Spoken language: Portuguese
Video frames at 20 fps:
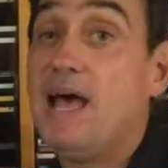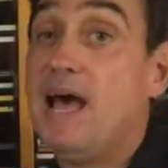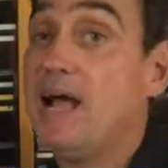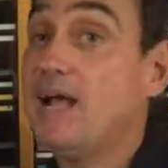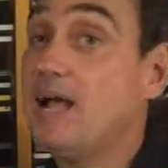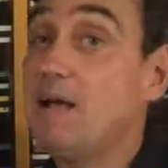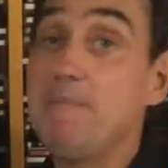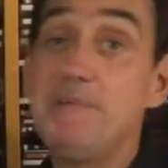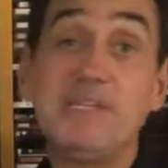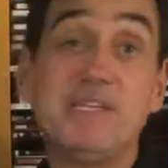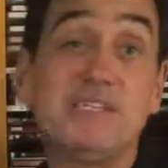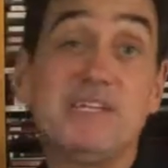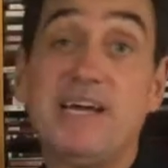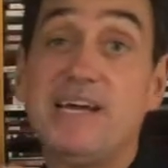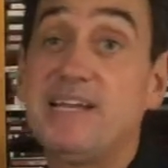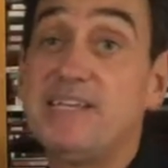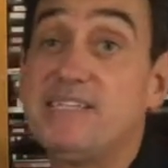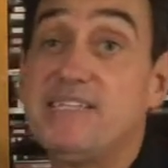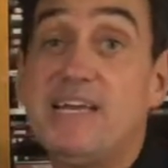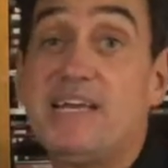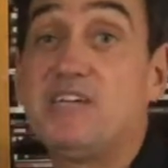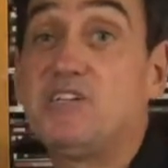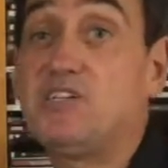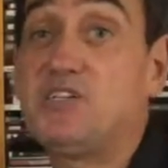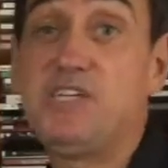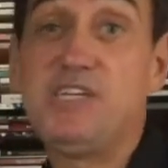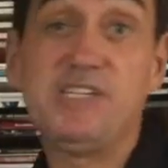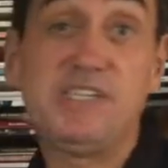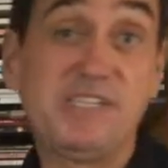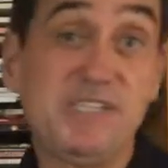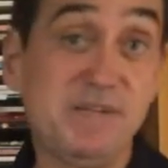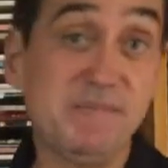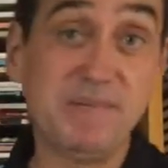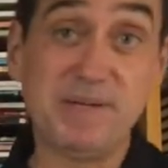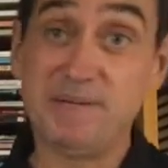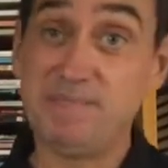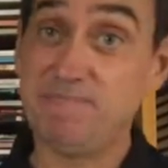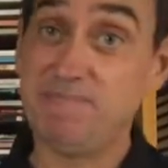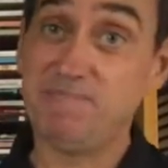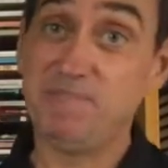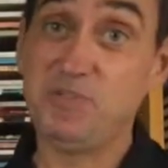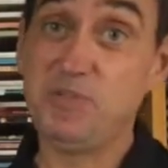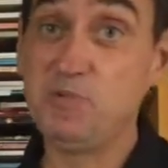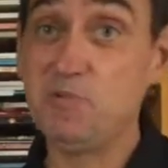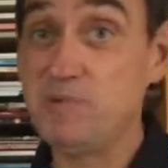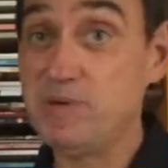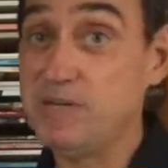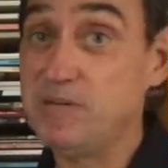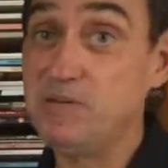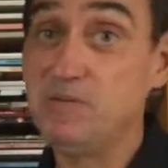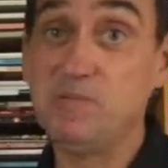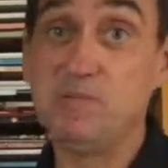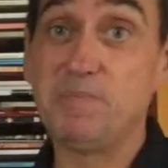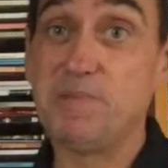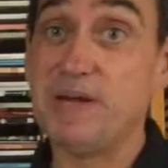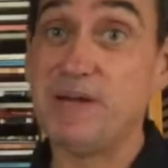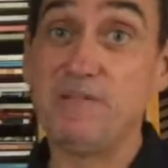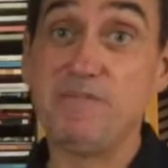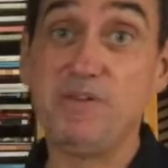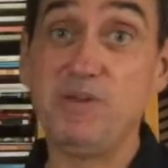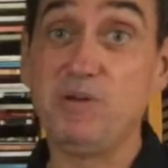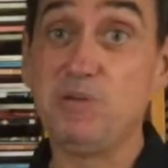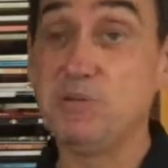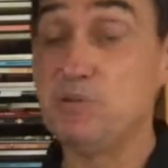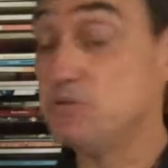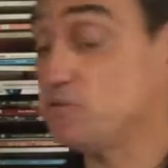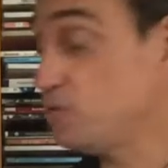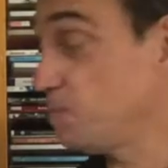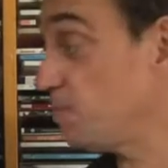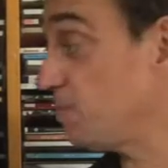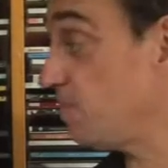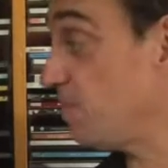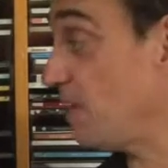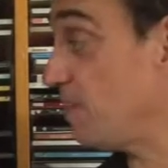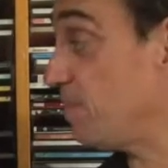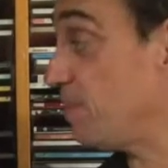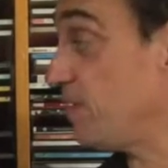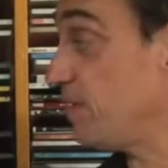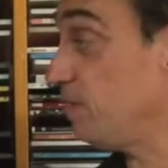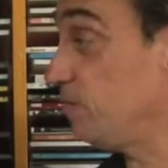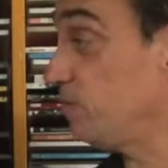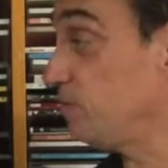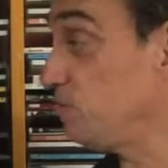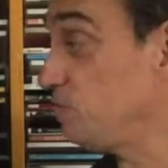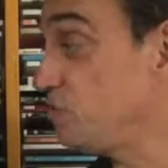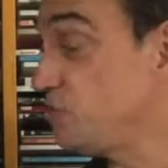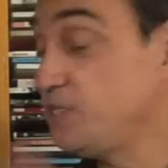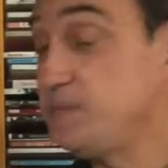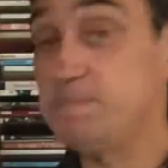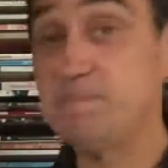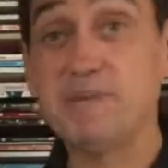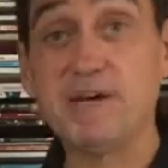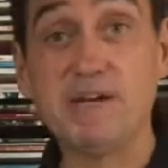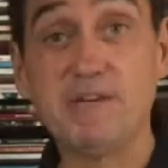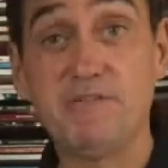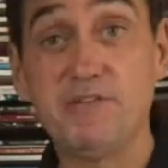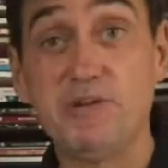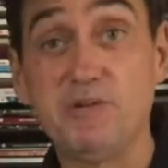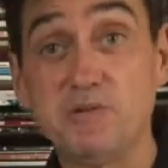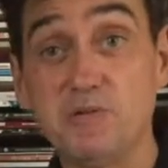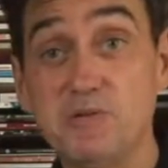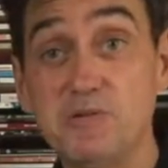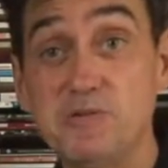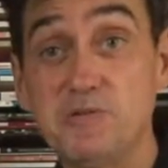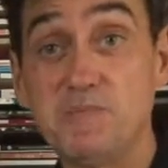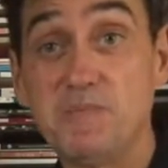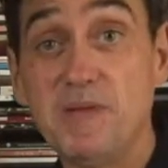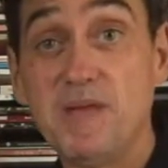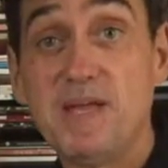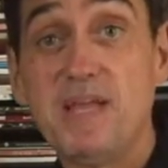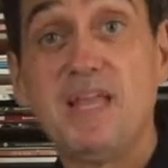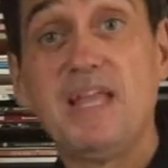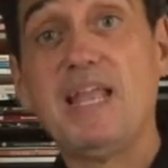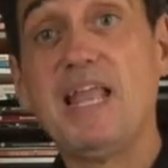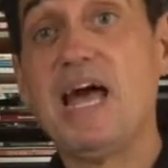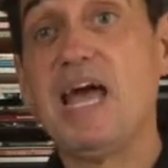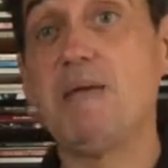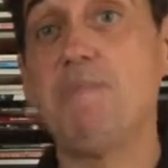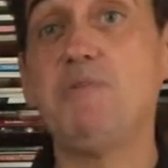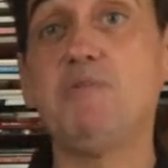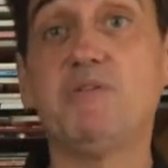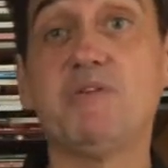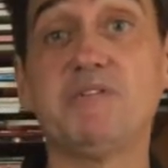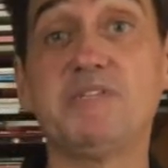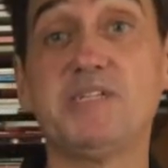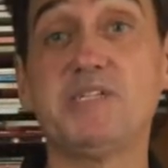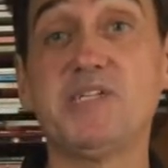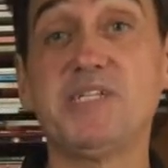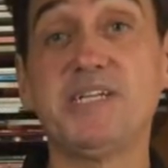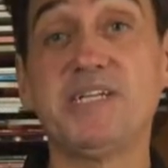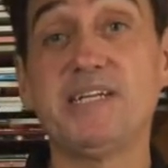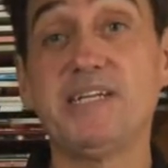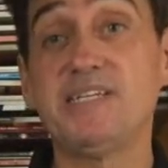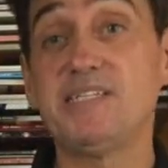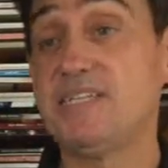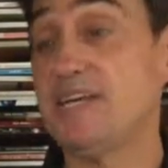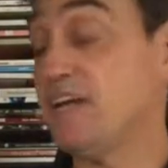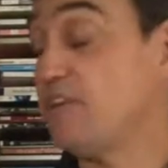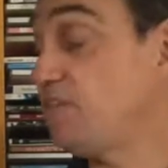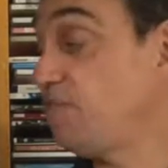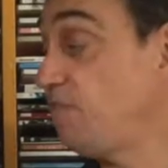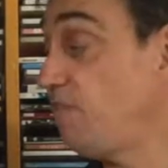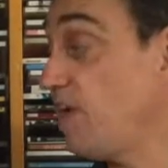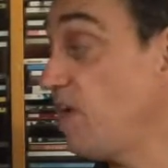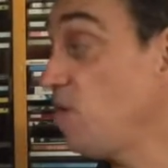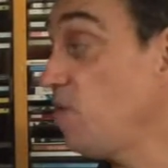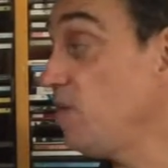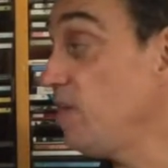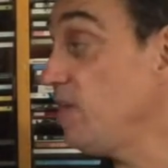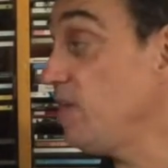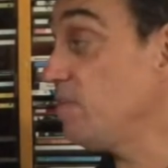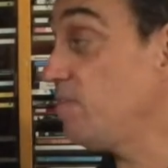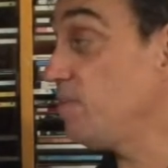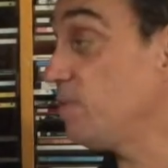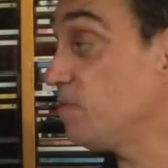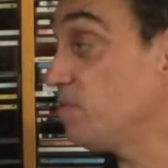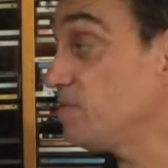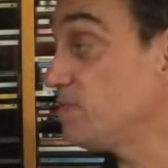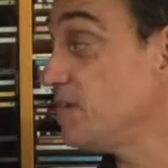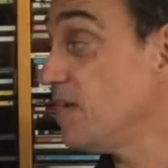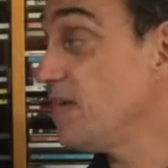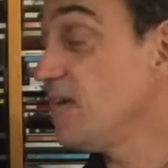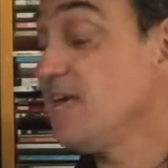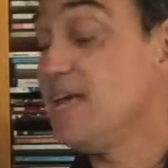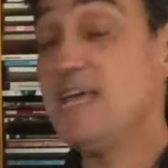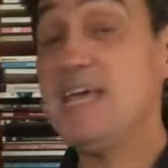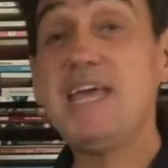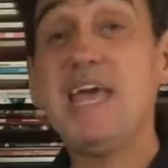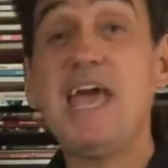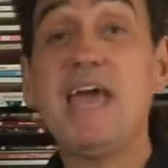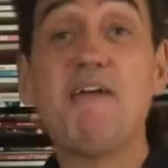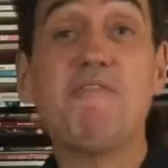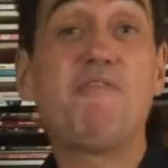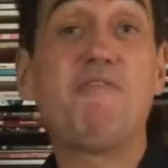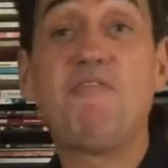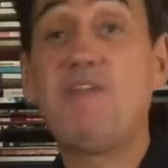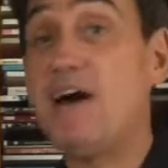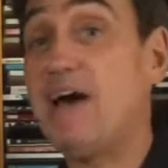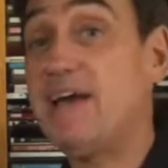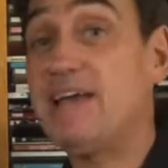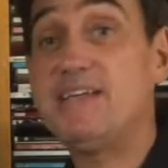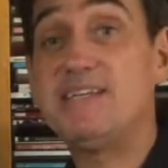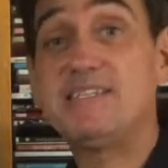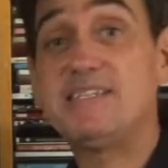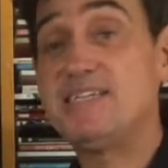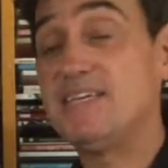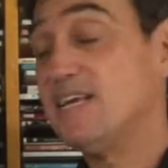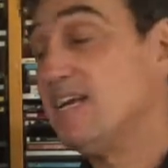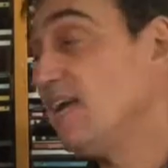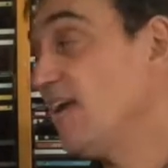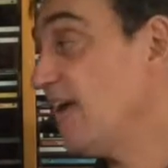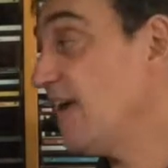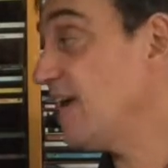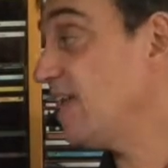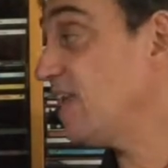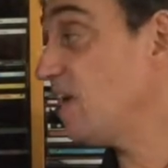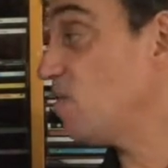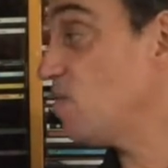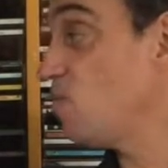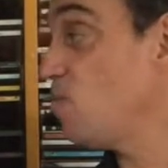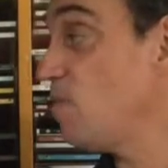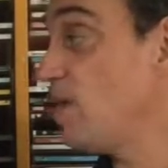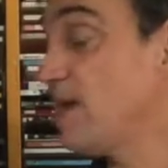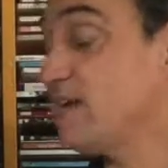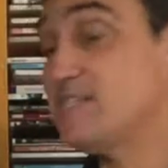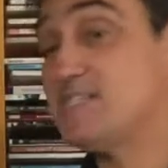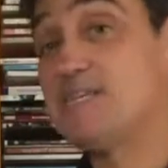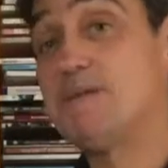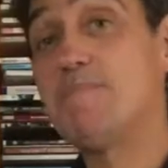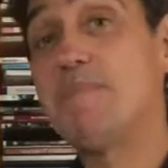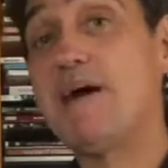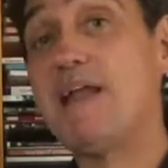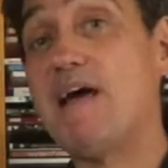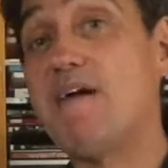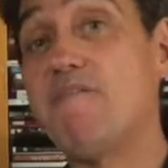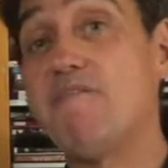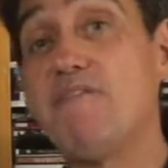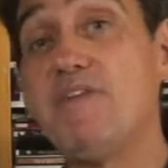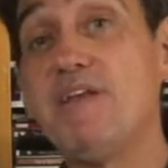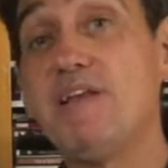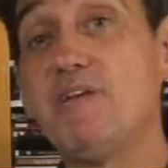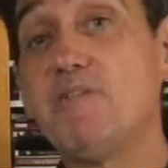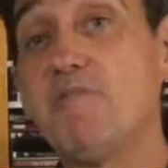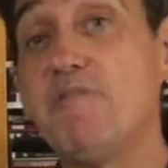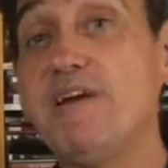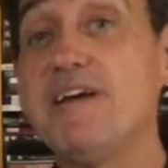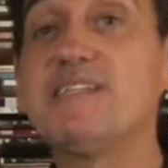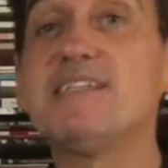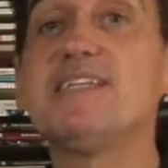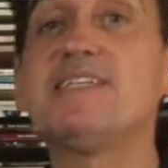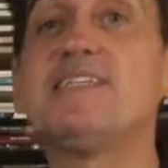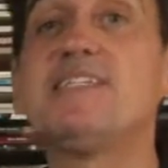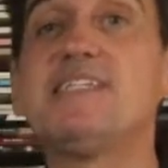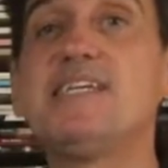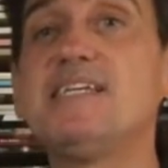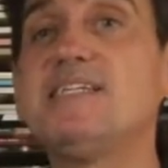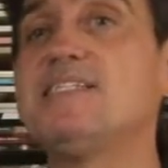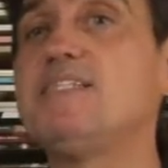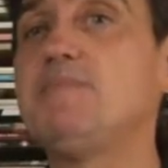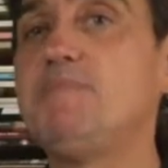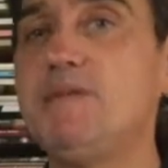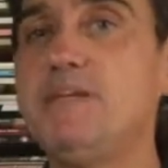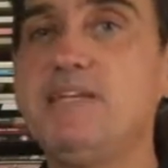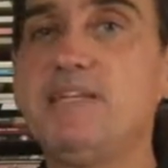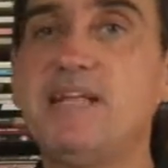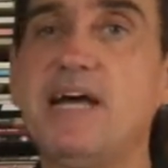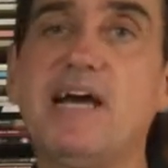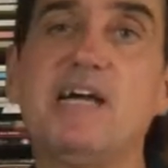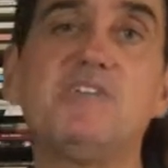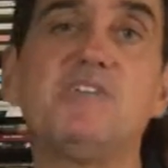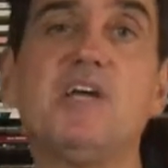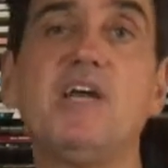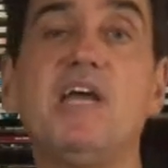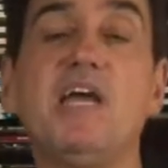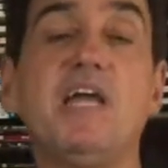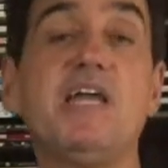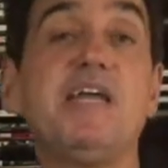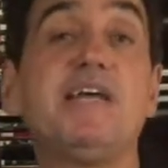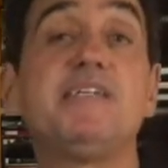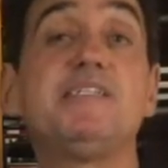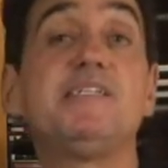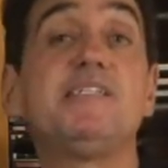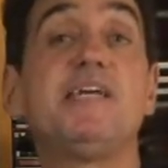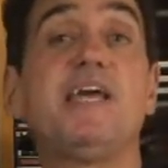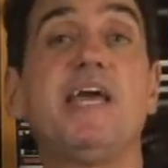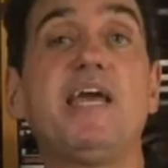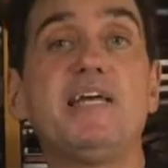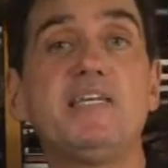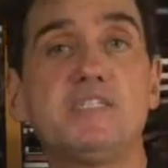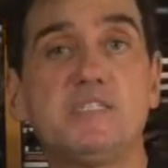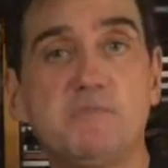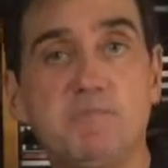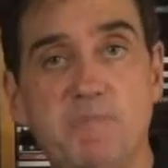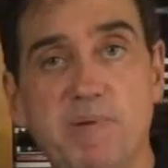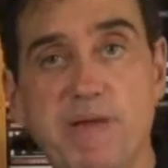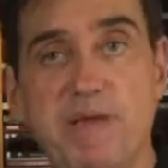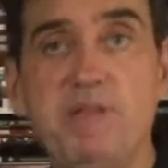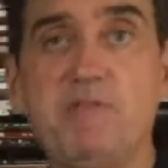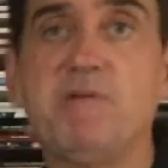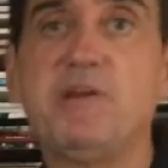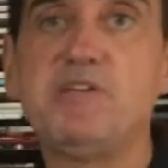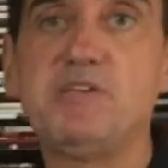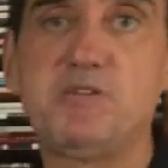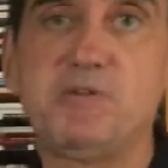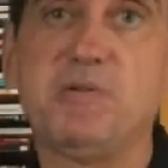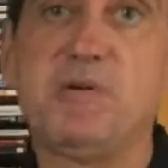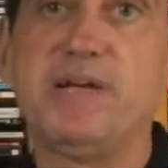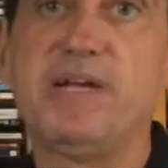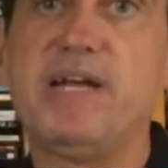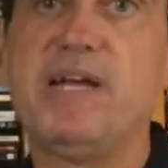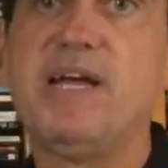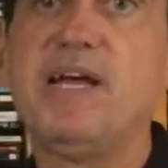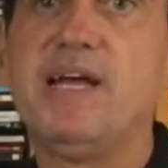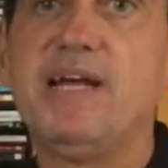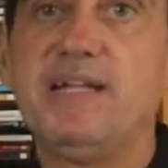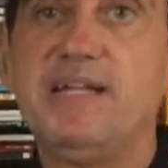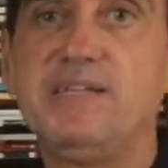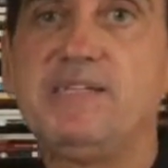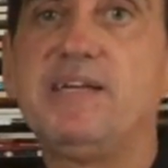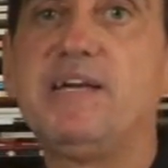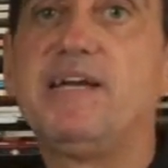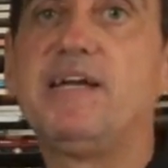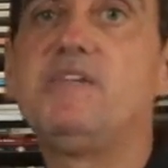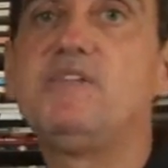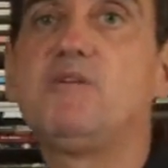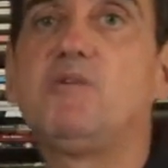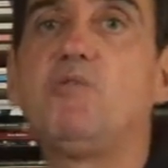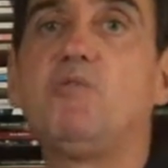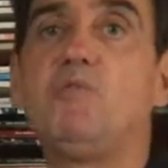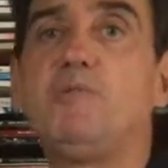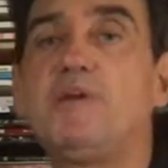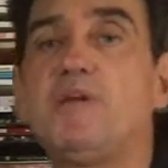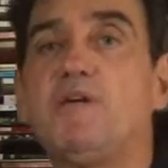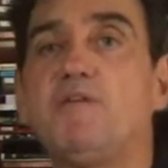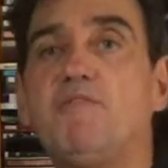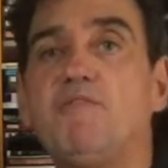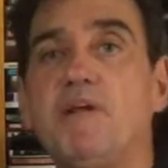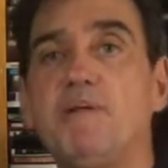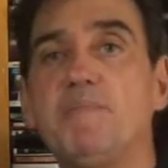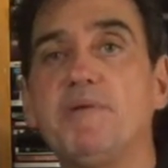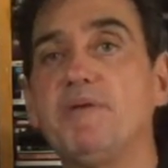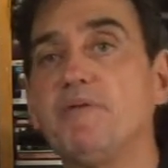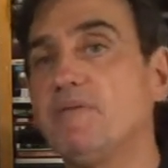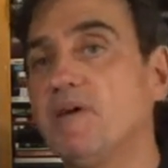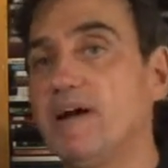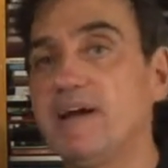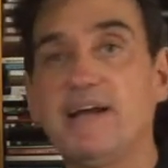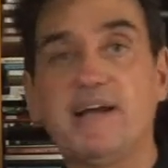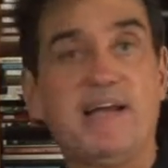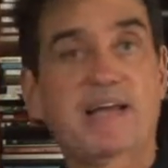A camisa já era certíssima de um ano maravilhoso para o Flamengo, de um time maravilhoso, lá em 1987. Vem a Olímpicos e refaz ela com essa maravilha, com essa sensibilidade e esse respeito à história desse grande clube que é o Flamengo.